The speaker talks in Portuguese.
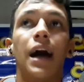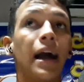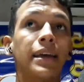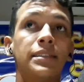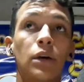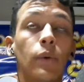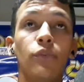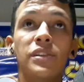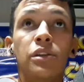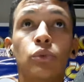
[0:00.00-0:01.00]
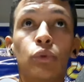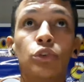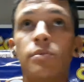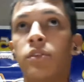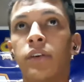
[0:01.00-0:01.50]
A questão não é fazer tudo
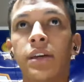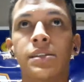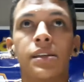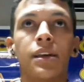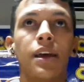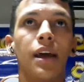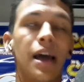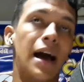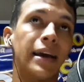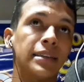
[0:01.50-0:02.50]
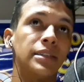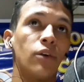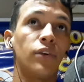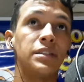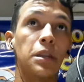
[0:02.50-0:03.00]
de uma vez. A questão é
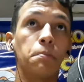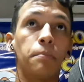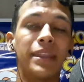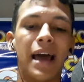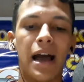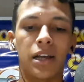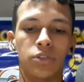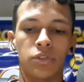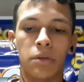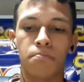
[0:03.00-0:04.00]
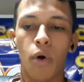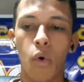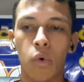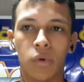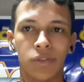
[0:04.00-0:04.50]
fazer em pedaços, em
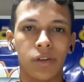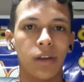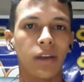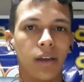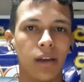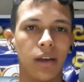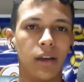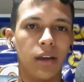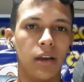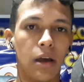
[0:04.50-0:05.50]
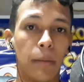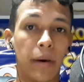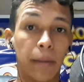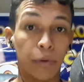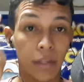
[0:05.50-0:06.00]
poucos,
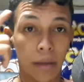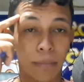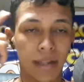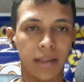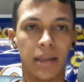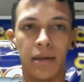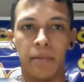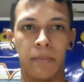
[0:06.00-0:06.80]
para poder aprender,